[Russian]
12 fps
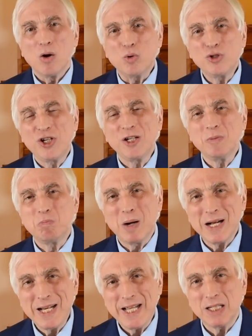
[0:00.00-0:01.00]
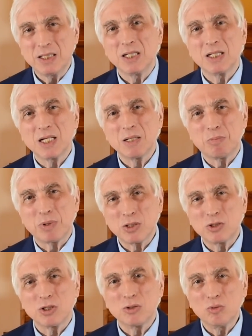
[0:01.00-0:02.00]
очень болезненная
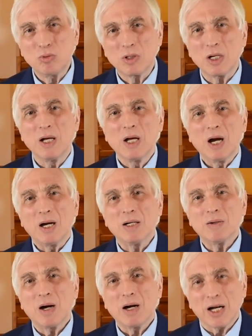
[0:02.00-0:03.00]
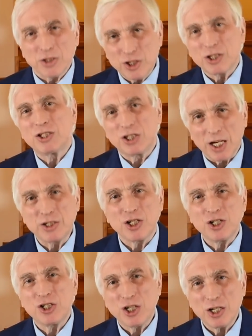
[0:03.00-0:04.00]
процедура э,
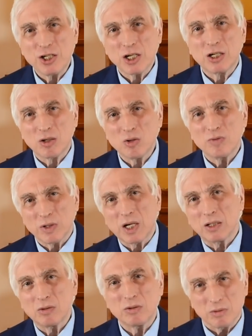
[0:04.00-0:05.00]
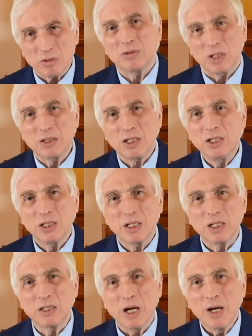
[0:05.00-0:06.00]
очищения крови, которую это
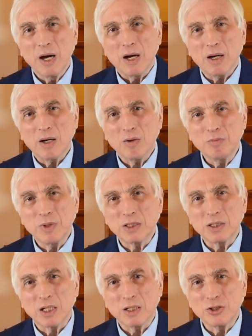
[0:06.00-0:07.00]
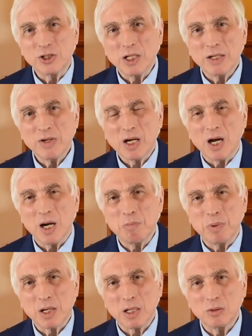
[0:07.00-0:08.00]
делает э, вместо человека
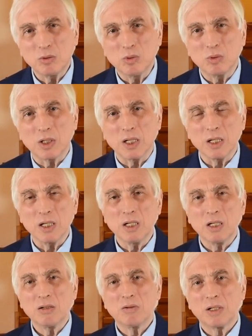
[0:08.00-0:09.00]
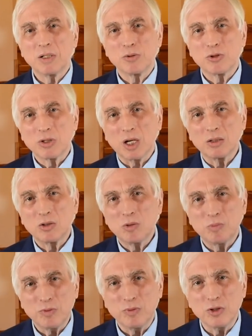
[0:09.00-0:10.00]
аппаратура. И Юрий Владимирович
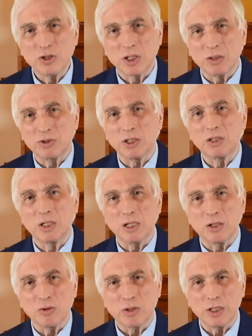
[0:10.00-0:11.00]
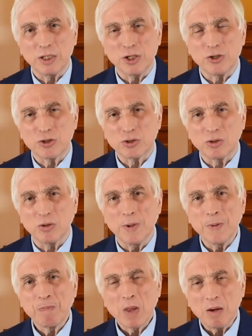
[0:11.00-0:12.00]
Андропов уезжал в центральную клиническую
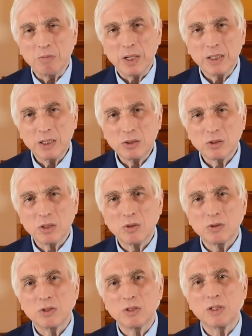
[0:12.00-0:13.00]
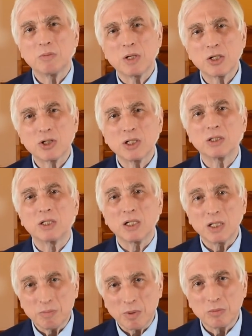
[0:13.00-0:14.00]
больницу на улице Тимошенко
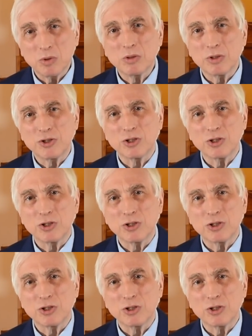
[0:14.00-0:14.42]
и по многу много